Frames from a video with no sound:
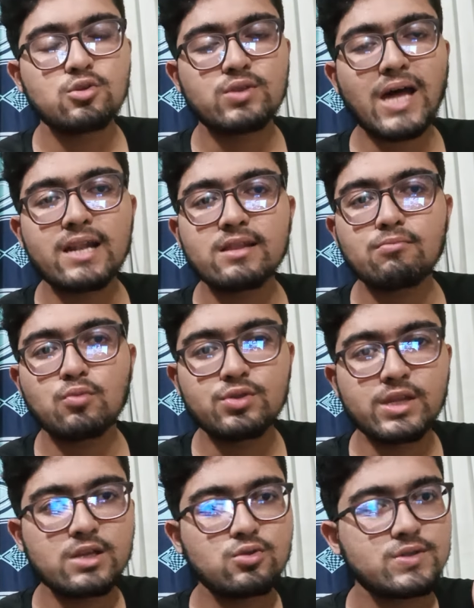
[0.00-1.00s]
তো তার
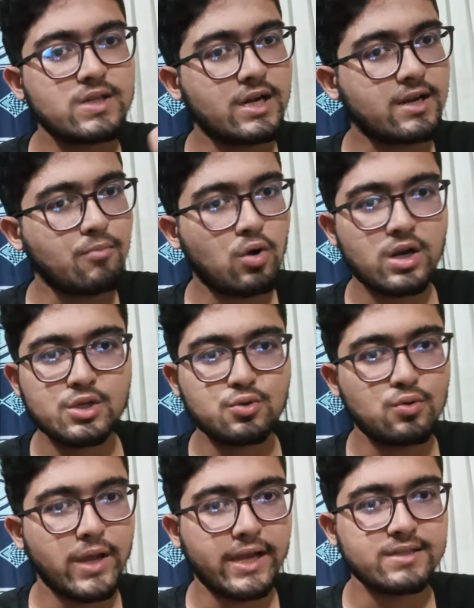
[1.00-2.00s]
মধ্যে কিন্তু সিলেটে বন্যা
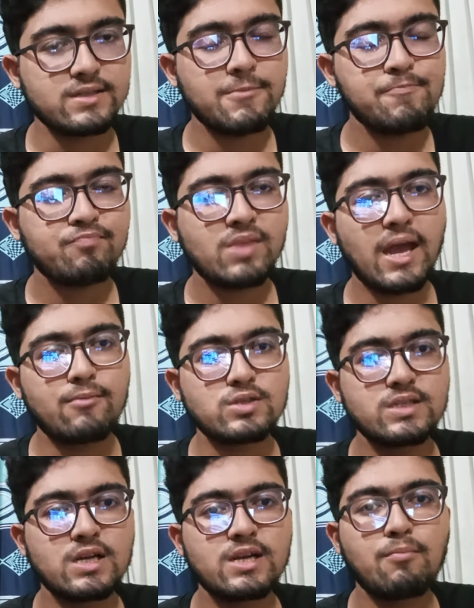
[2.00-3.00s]
শুরু হয়ে গেছে এবং
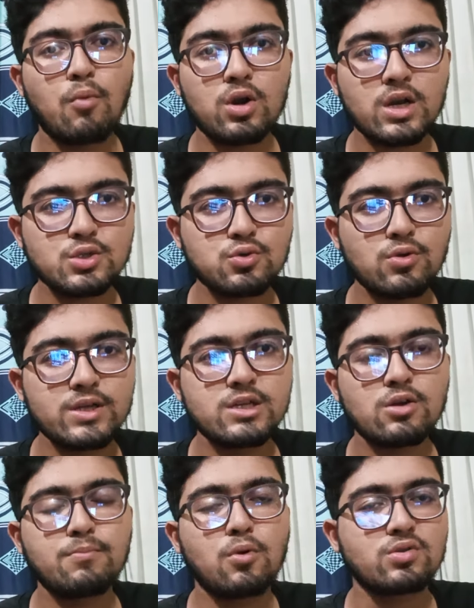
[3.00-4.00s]
সিলেটে বন্যা শুরু হয়ে
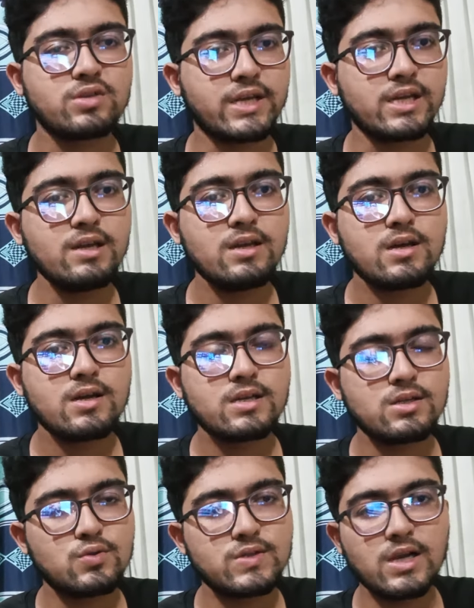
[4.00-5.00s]
যাওয়ার পর থেকে
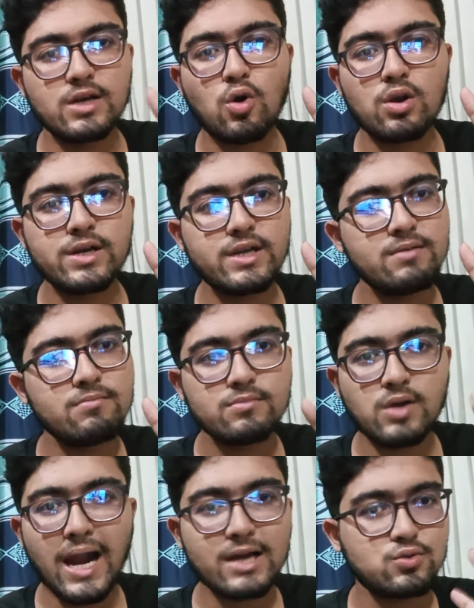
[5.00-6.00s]
কিন্তু সিলেটে অলরেডি
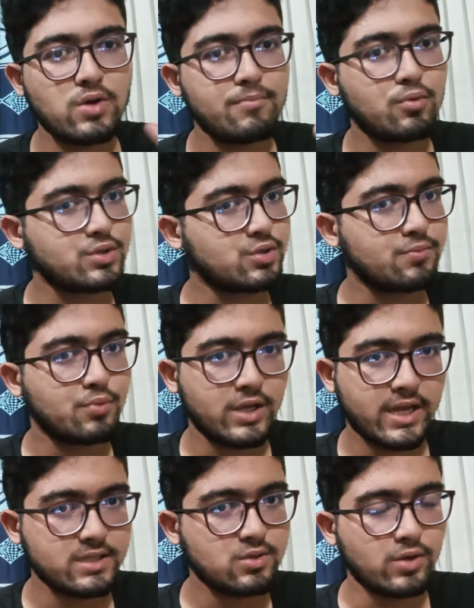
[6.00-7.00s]
আট জুলাই পর্যন্ত
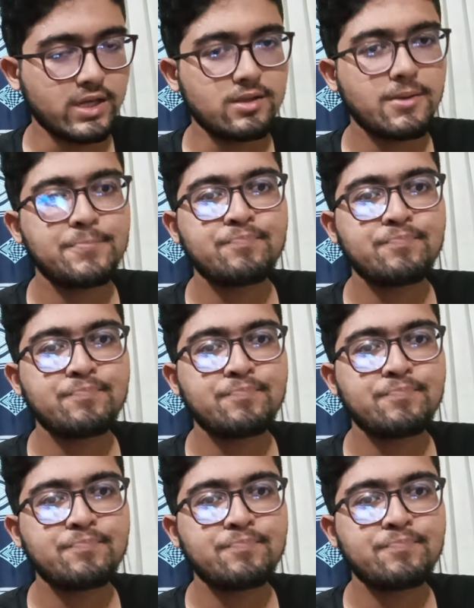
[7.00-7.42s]
পরীক্ষা স্থগিত